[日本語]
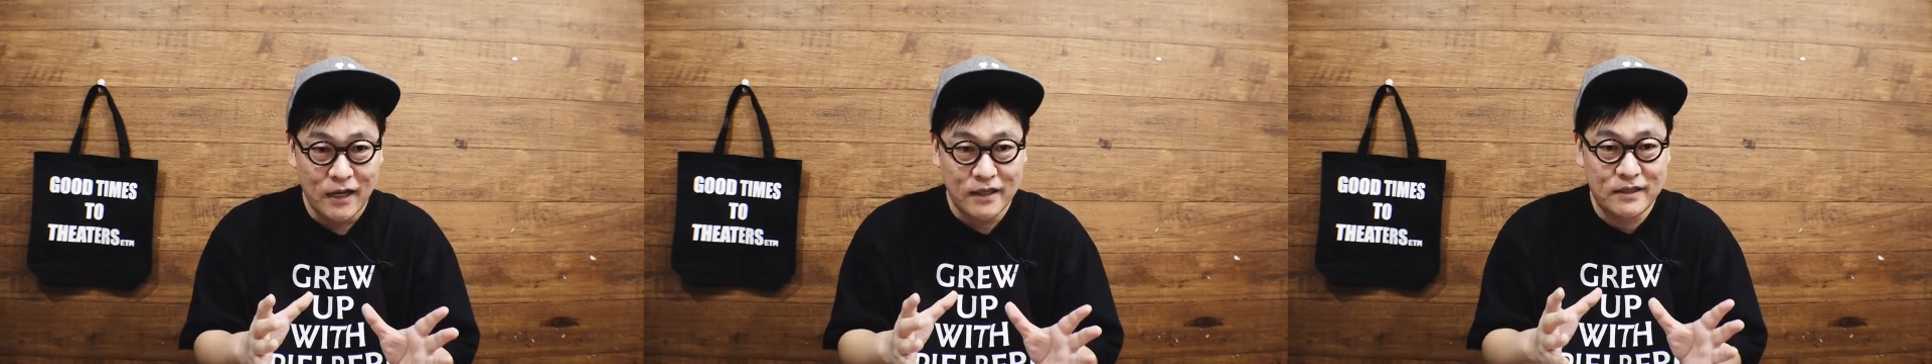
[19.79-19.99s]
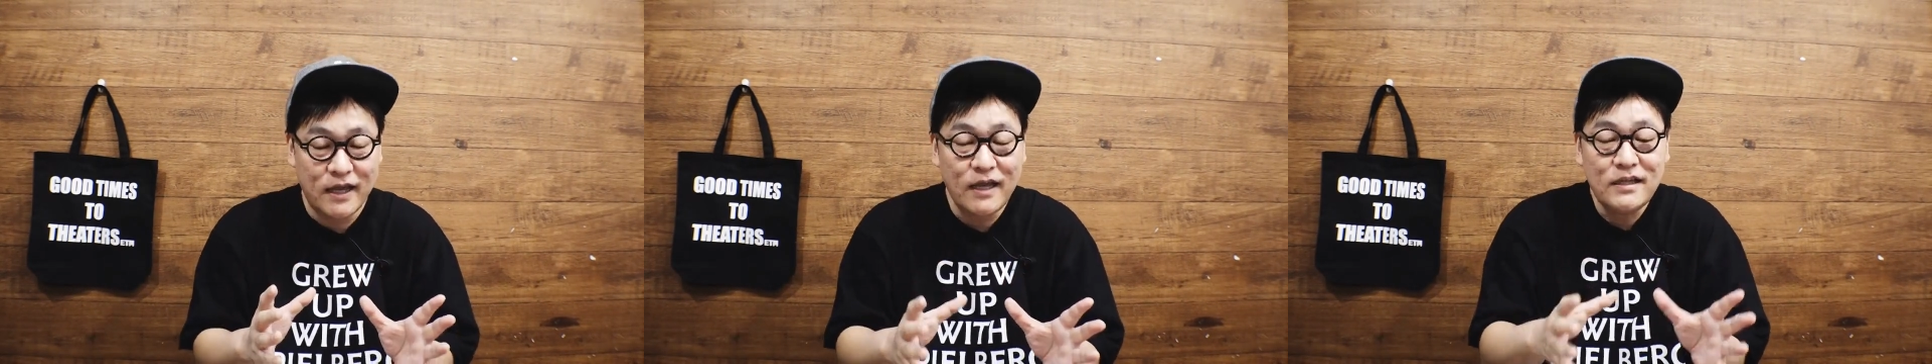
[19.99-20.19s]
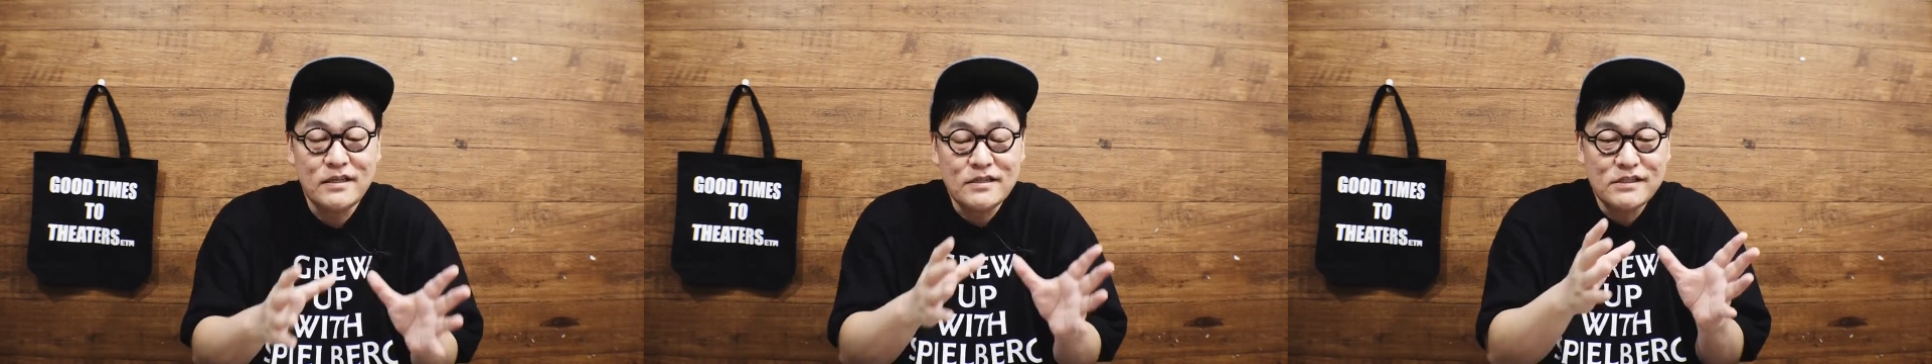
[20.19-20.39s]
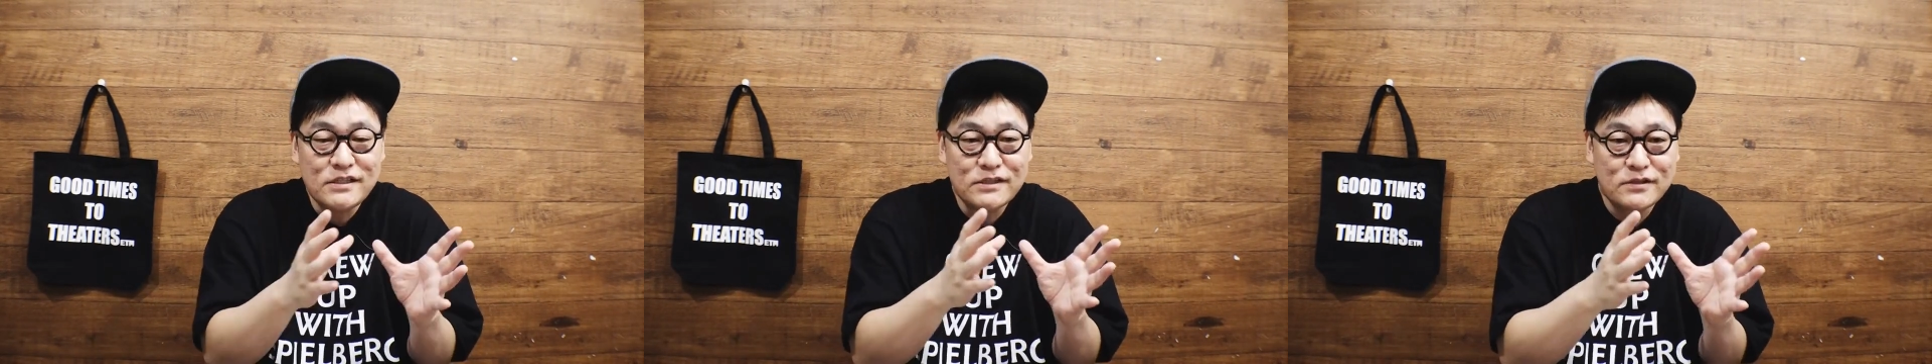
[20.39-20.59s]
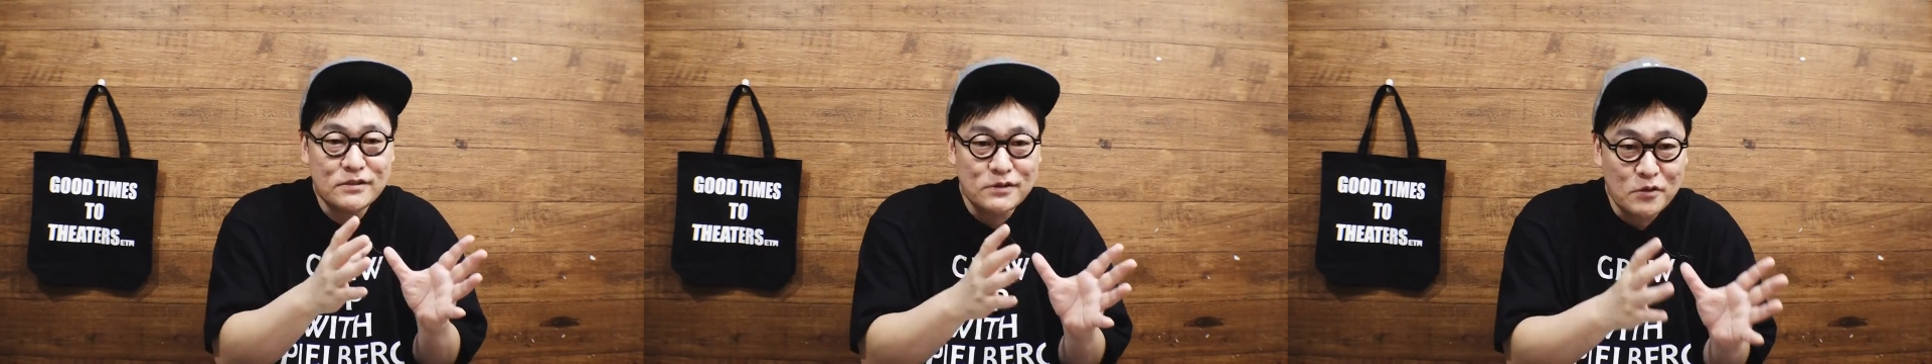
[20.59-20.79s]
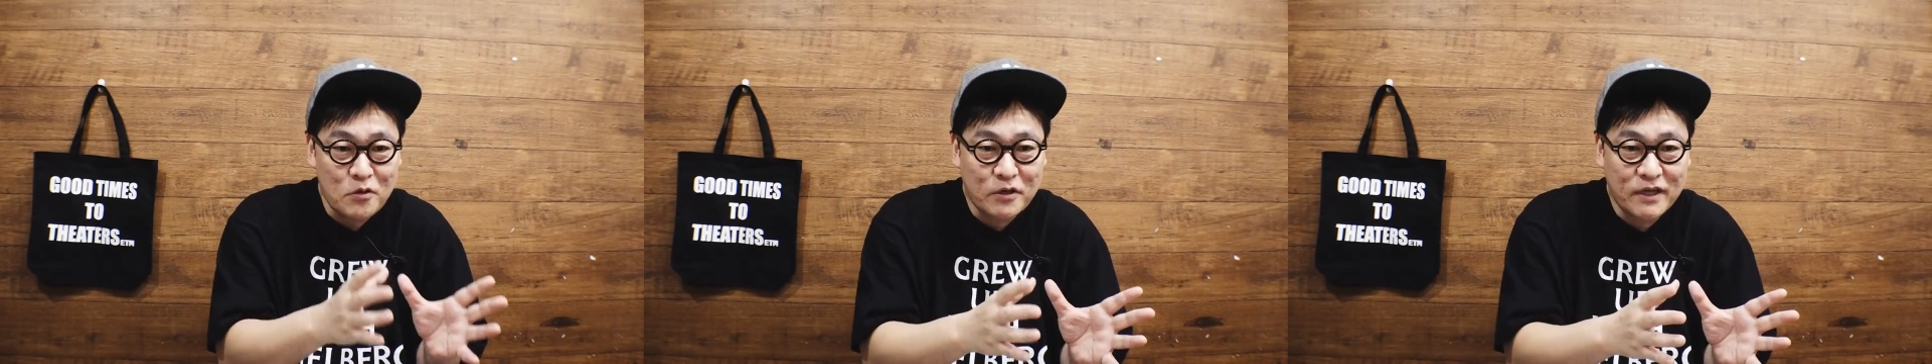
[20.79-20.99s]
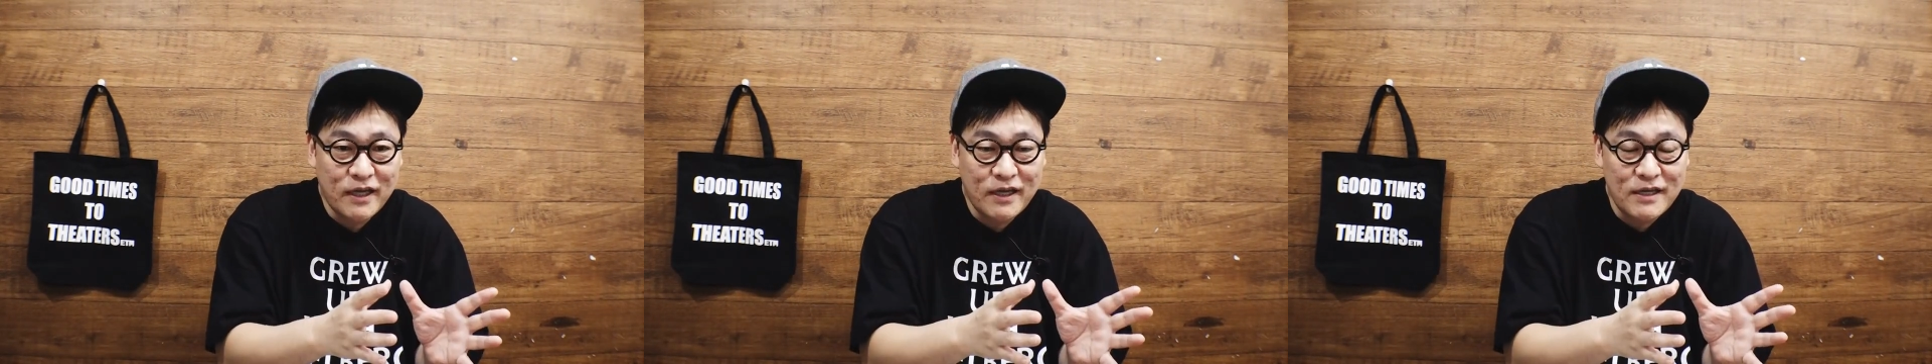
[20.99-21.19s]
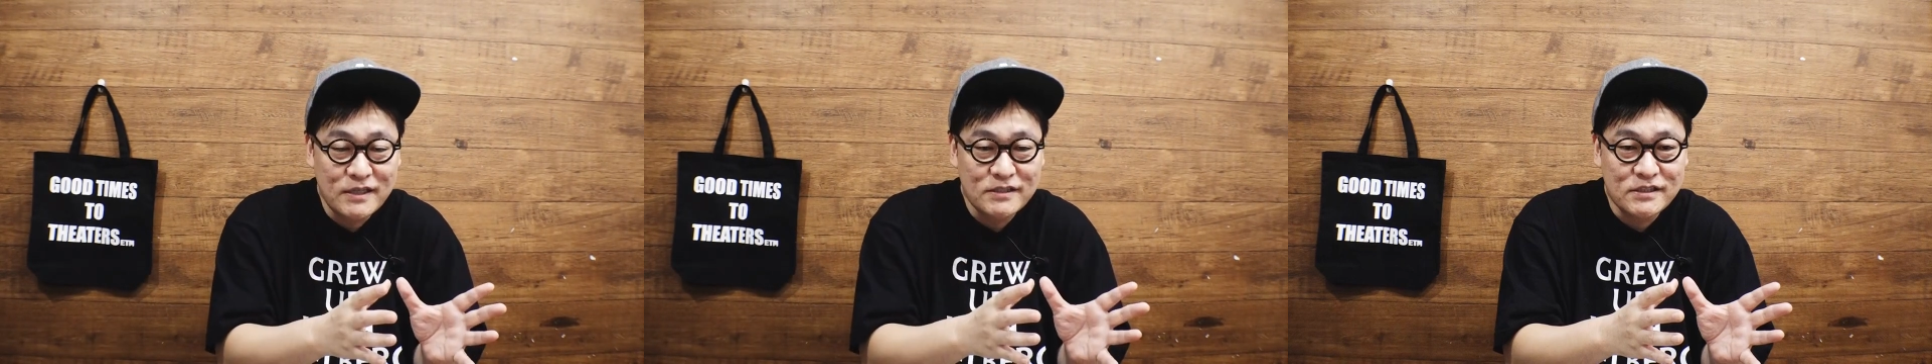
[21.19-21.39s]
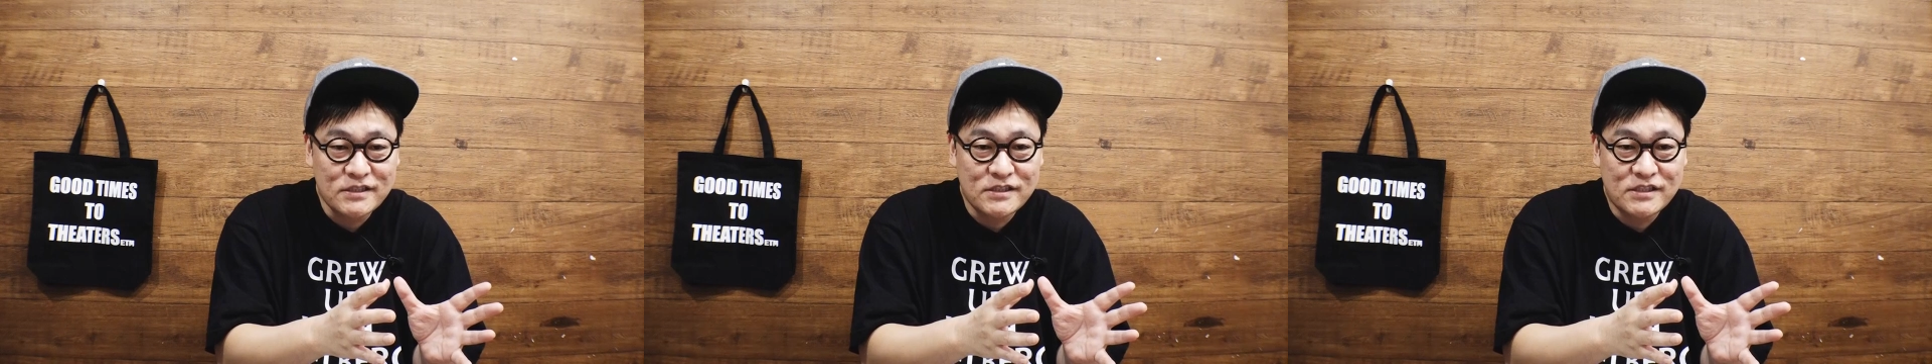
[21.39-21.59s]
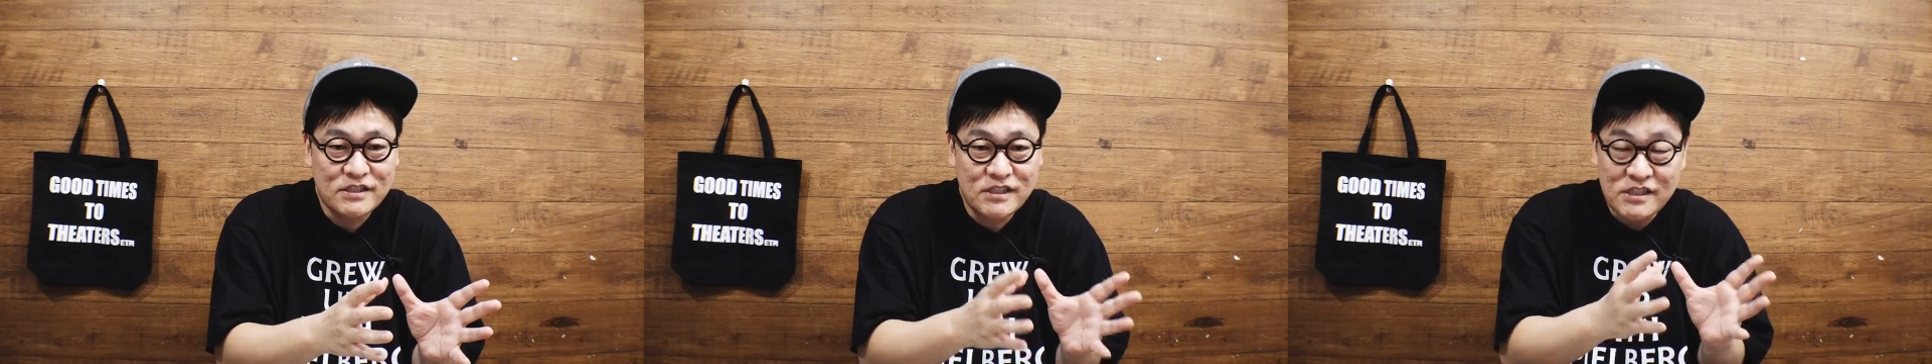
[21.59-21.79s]
現実のケイジ
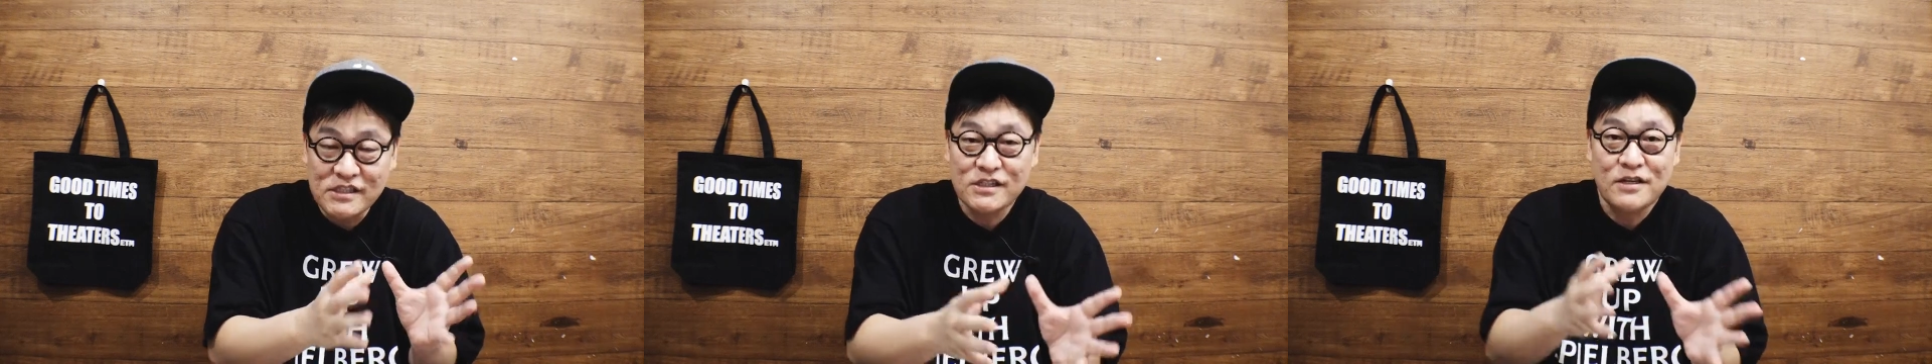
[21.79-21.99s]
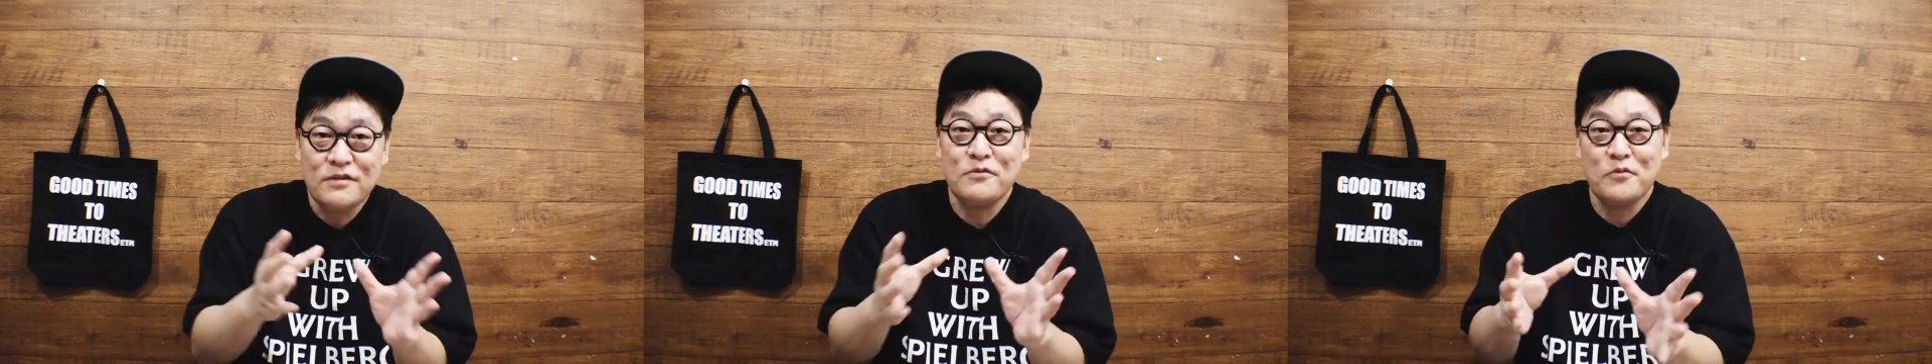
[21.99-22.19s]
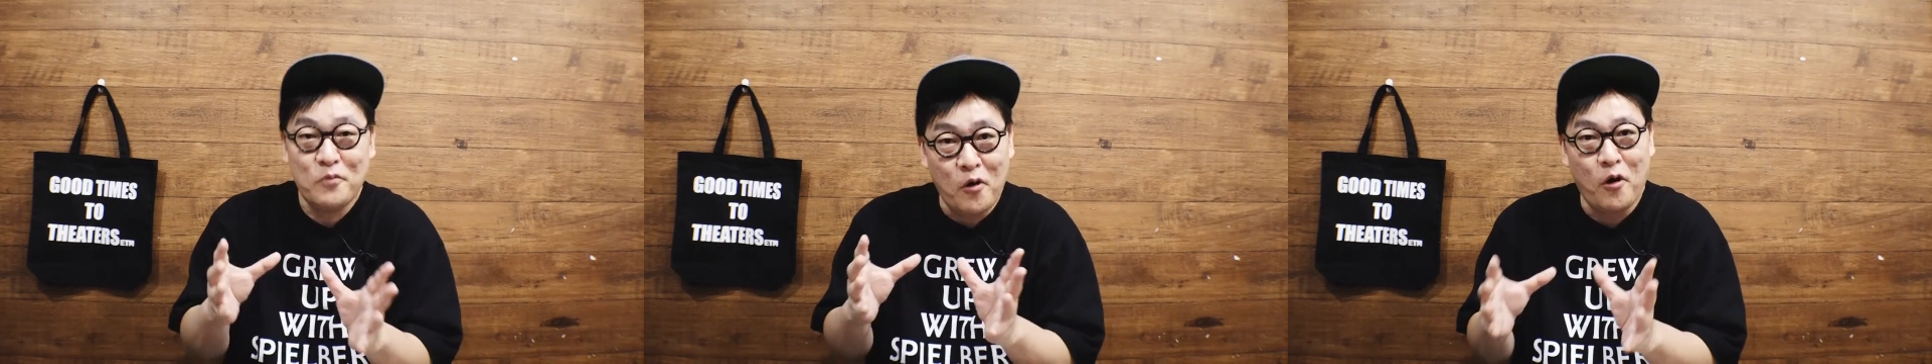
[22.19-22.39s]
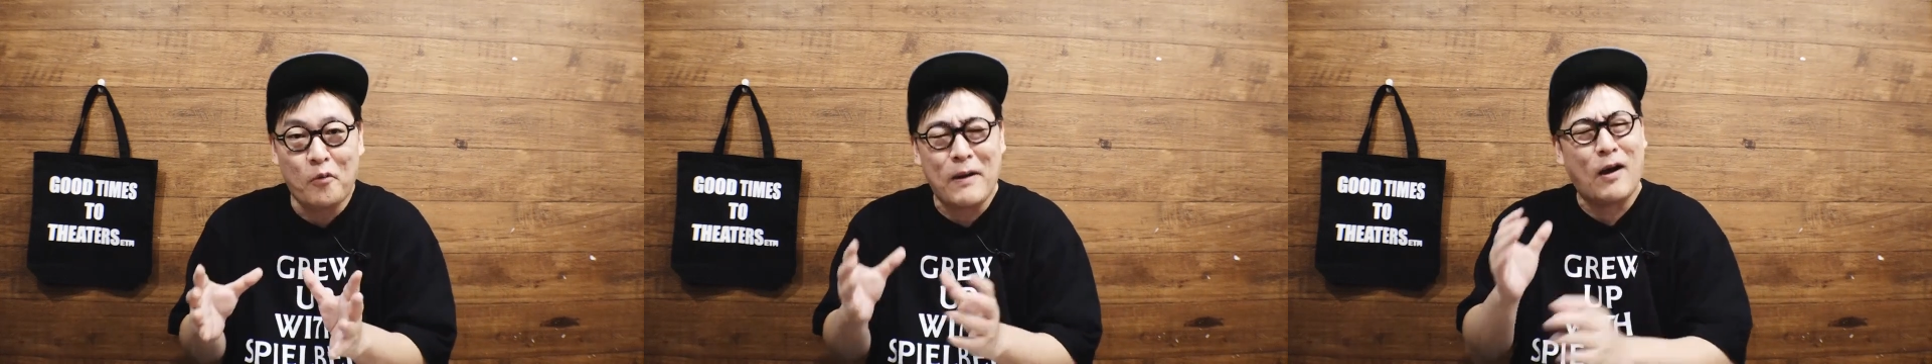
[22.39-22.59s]
自身を、